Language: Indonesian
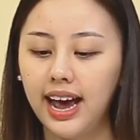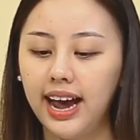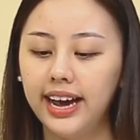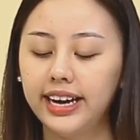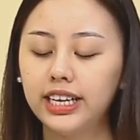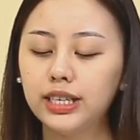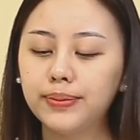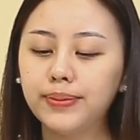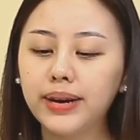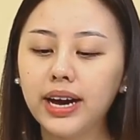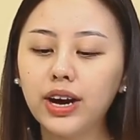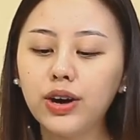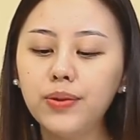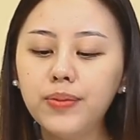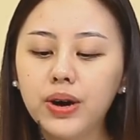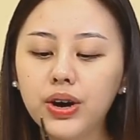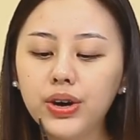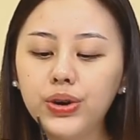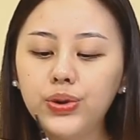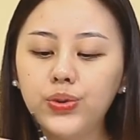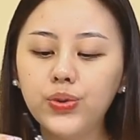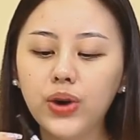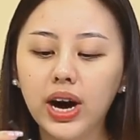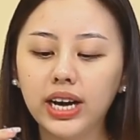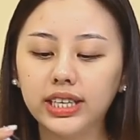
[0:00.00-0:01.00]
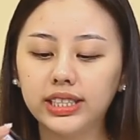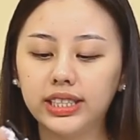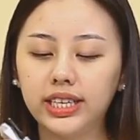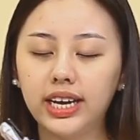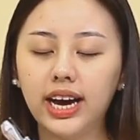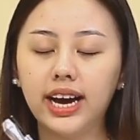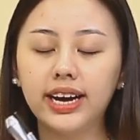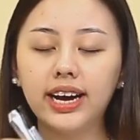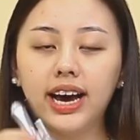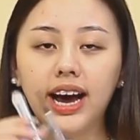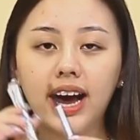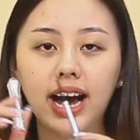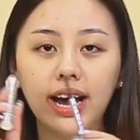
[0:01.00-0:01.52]
Ini sebenarnya aku bawa dua sih,
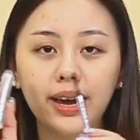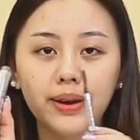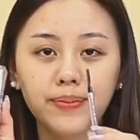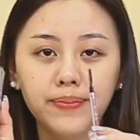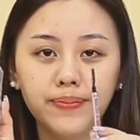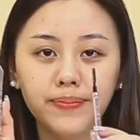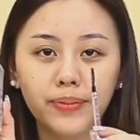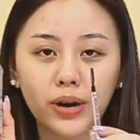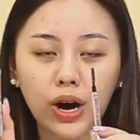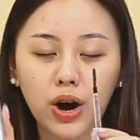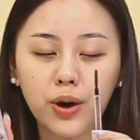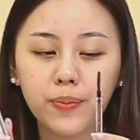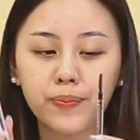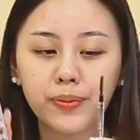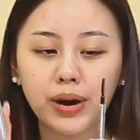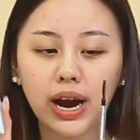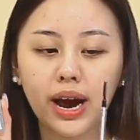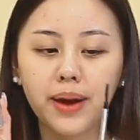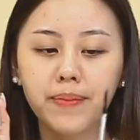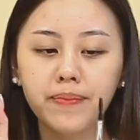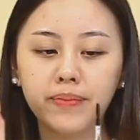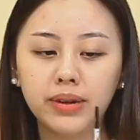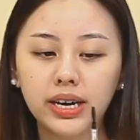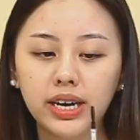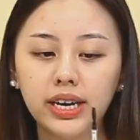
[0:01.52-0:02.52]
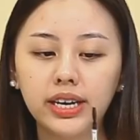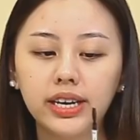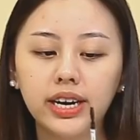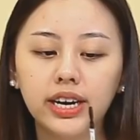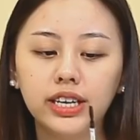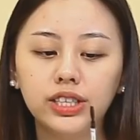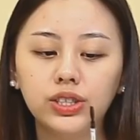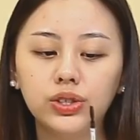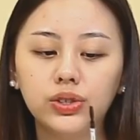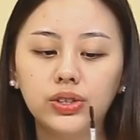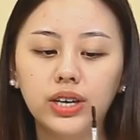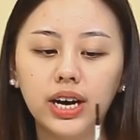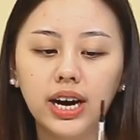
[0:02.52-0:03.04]
ada eyebrow primer
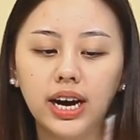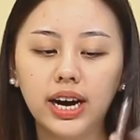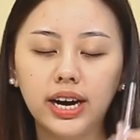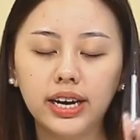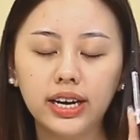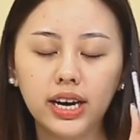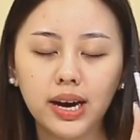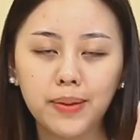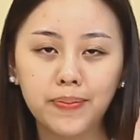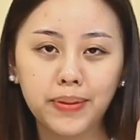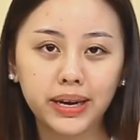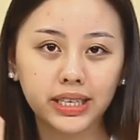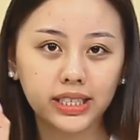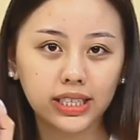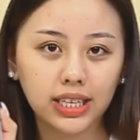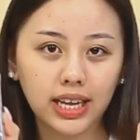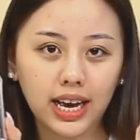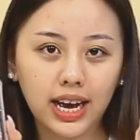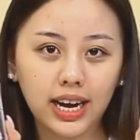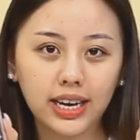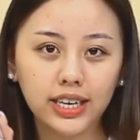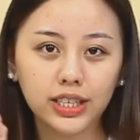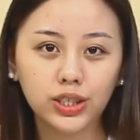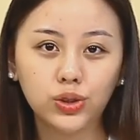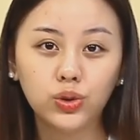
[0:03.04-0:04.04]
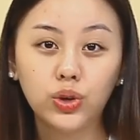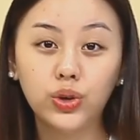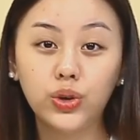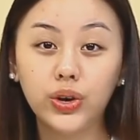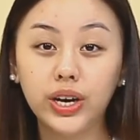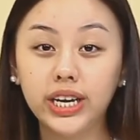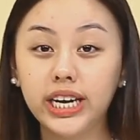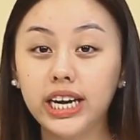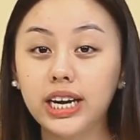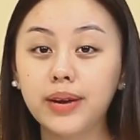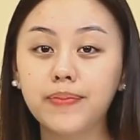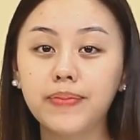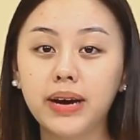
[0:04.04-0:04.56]
dan juga ada pensil alis,
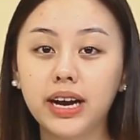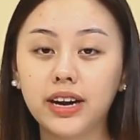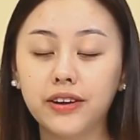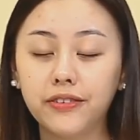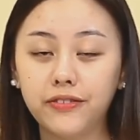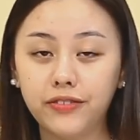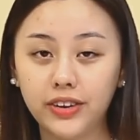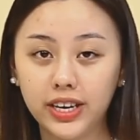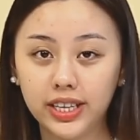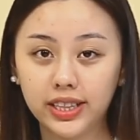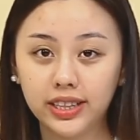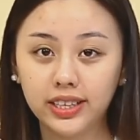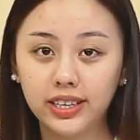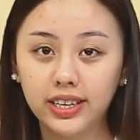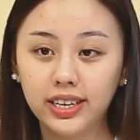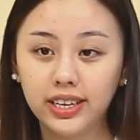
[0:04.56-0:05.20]
dua-duanya dari Benefit.